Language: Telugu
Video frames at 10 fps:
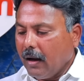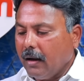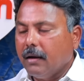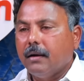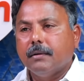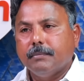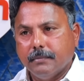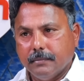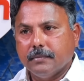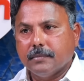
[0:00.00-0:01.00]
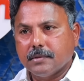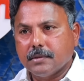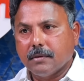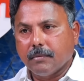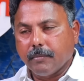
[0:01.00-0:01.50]
ఆ
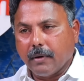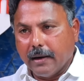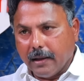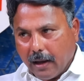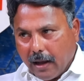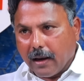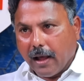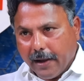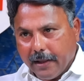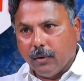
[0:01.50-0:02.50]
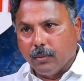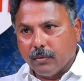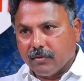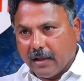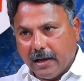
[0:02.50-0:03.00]
అంటే ఆ లాయరు
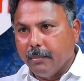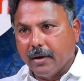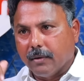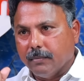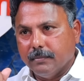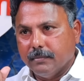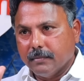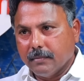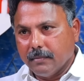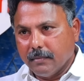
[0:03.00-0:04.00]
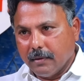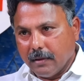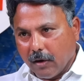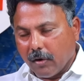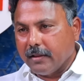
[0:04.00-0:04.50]
సలీం గారు
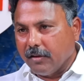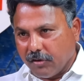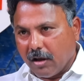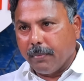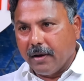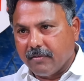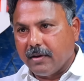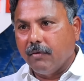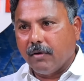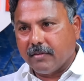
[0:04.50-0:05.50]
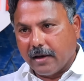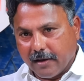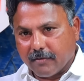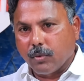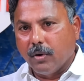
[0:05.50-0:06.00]
ఎవరైతే జానపల్లి శ్రీనివాస్
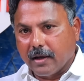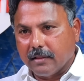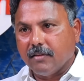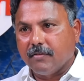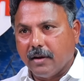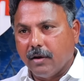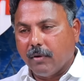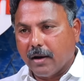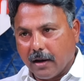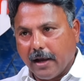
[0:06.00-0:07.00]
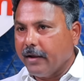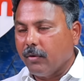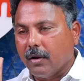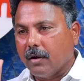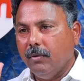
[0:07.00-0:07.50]
అలియాస్ కోడికత్తి శ్రీని వాళ్ళ లాయర్
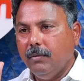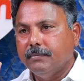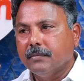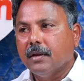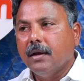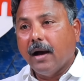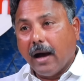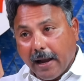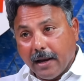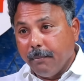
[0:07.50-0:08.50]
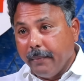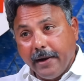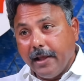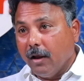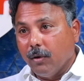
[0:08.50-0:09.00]
ఉన్నారో ఆయన
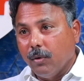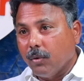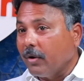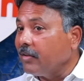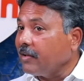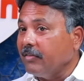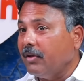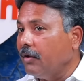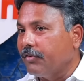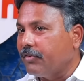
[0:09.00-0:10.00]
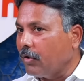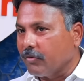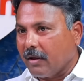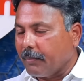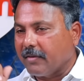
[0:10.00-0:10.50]
మీడియాలో కొన్ని సంచలన విషయాలు
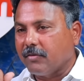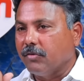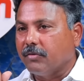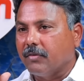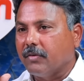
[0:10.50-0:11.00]
ఒకసారి ప్రస్తావించడం